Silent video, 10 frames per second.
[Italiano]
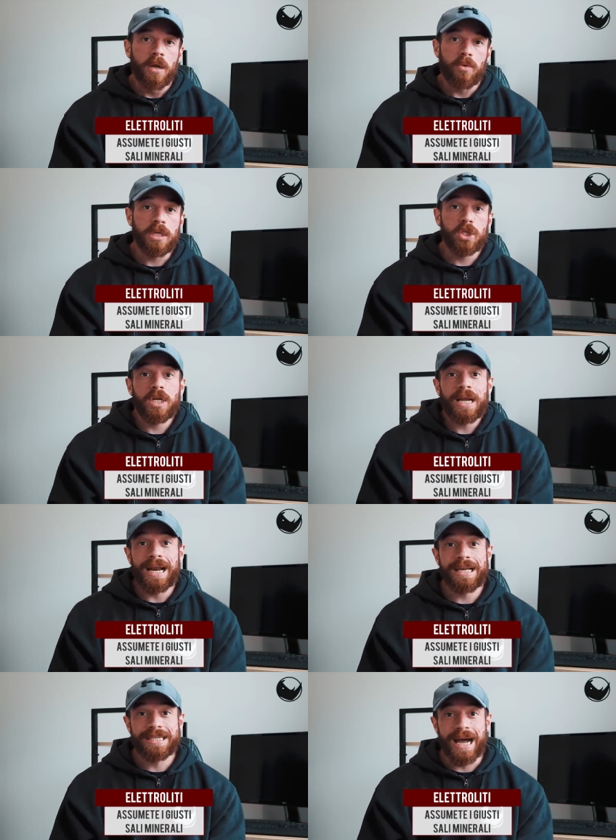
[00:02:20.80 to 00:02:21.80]
quindi in
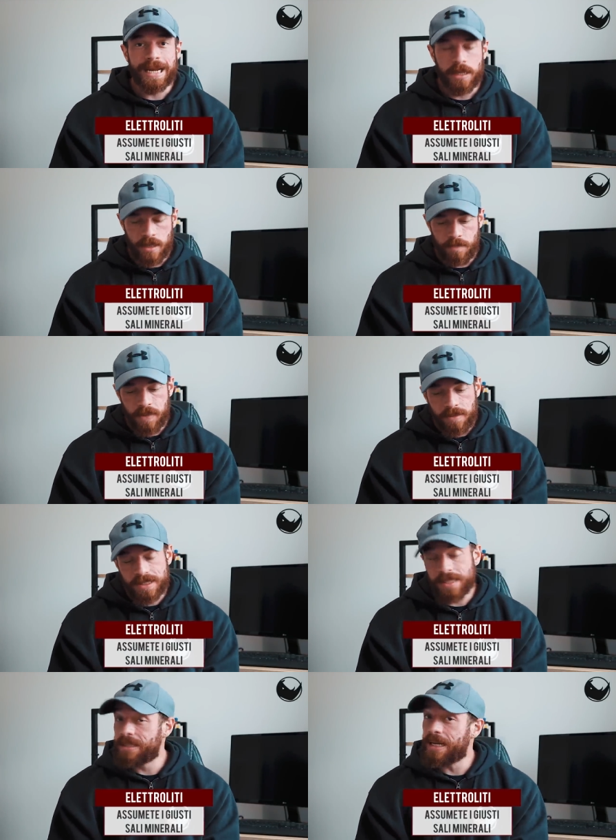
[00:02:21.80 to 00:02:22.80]
generale i sali, in
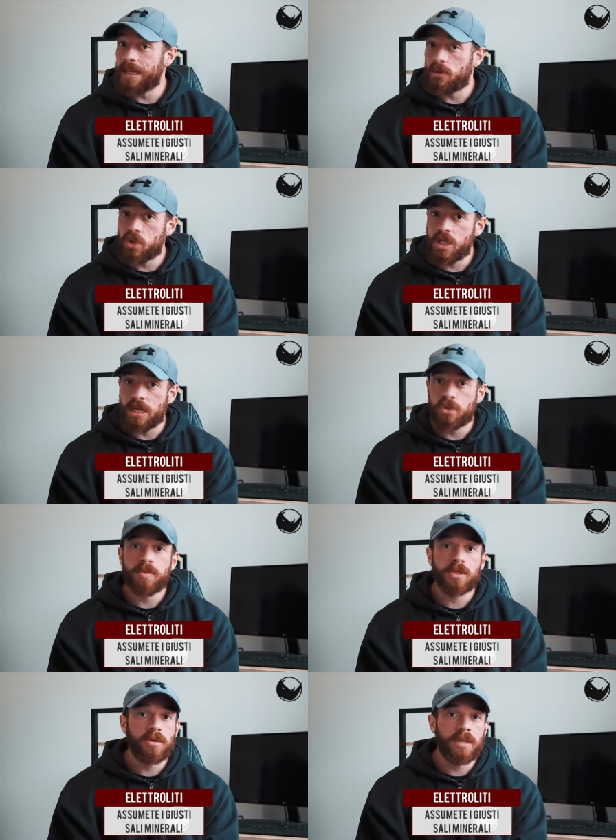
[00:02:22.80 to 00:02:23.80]
primis il sale da cucina,
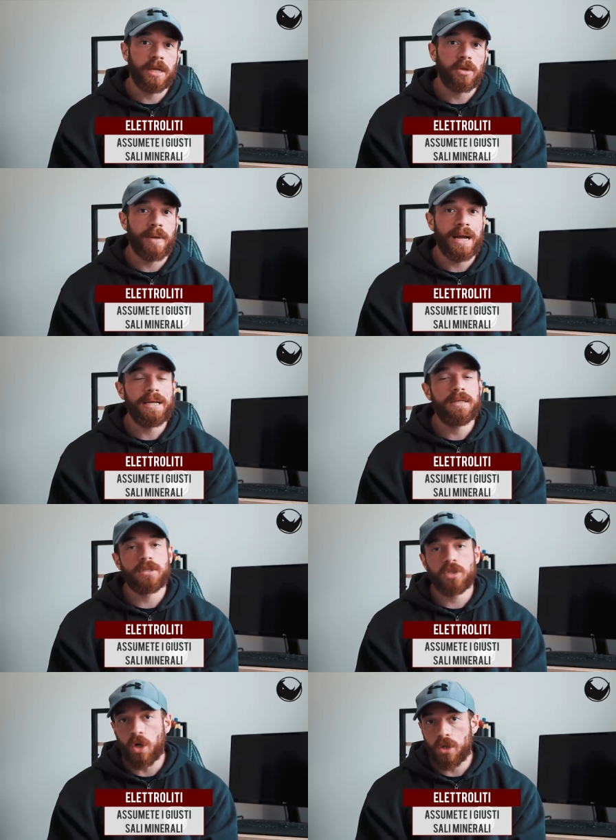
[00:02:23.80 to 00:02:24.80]
super scontato, ma il
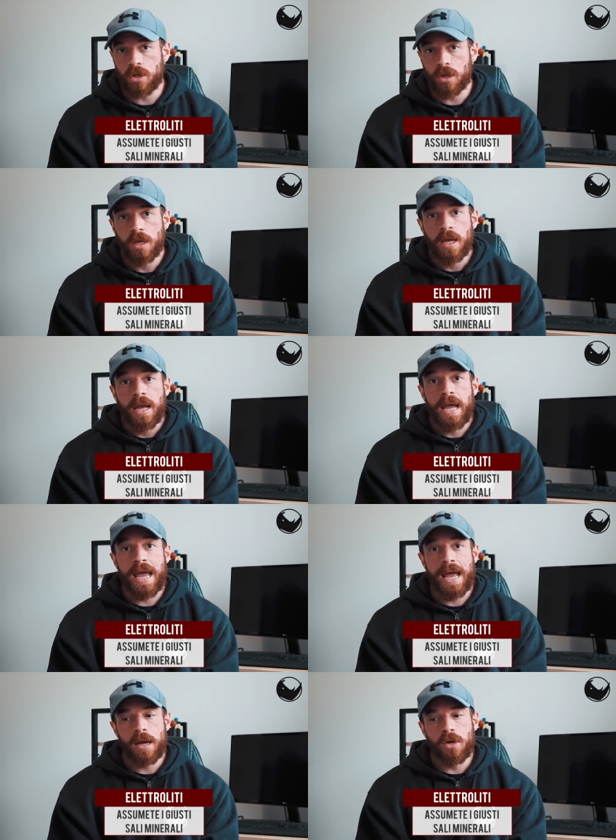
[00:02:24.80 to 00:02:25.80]
sodio
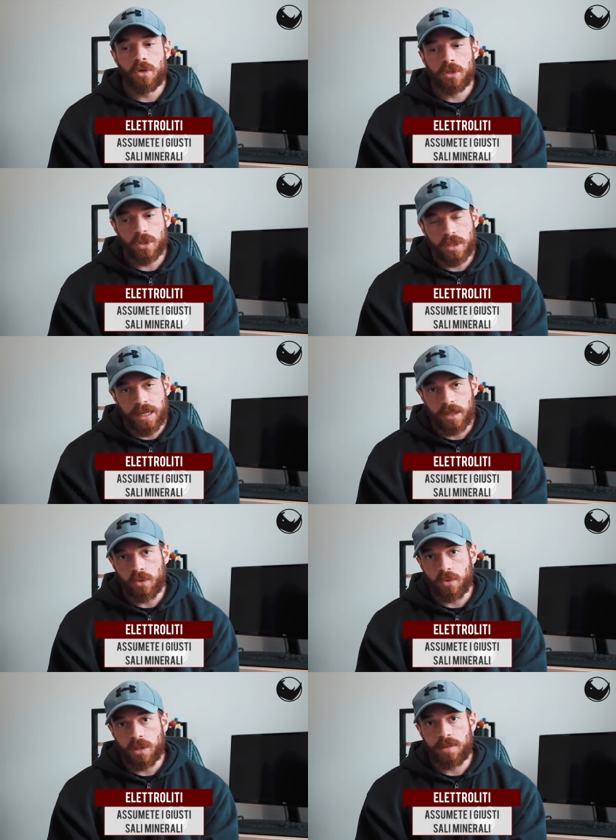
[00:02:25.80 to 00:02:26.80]
è non
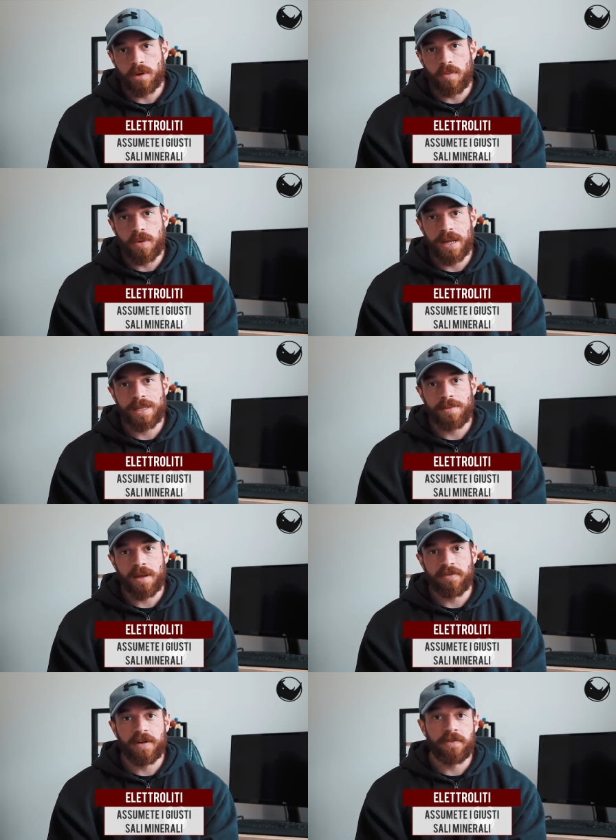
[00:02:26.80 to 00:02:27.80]
soltanto un'ottima componente
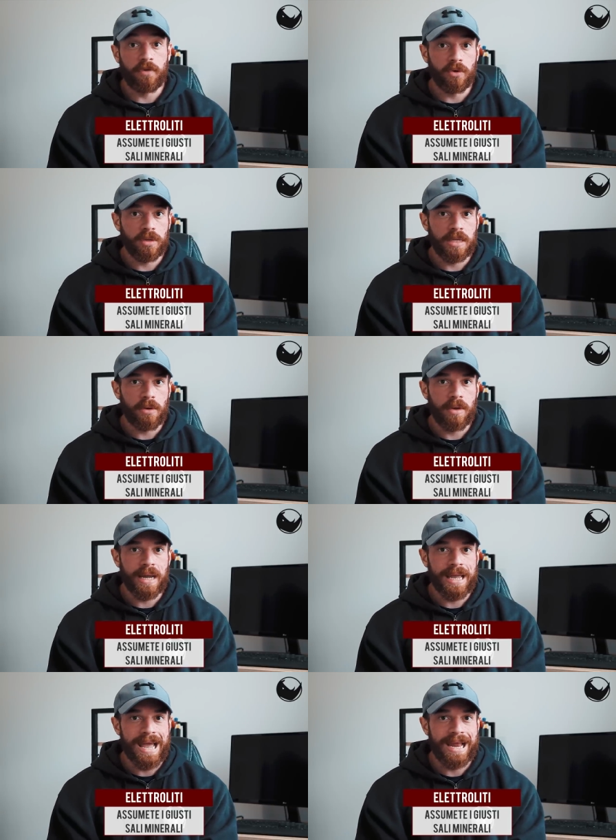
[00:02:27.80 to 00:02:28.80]
per far fronte a quella
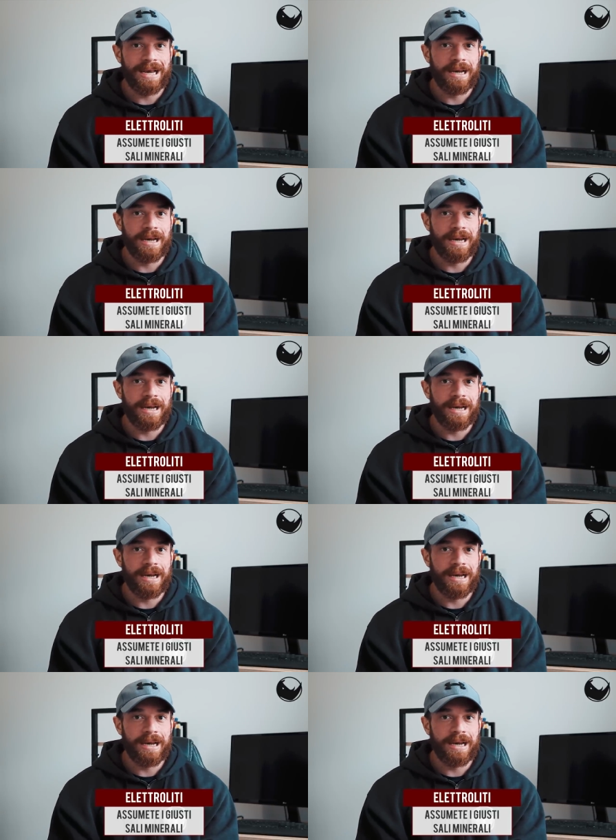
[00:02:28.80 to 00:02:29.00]
che è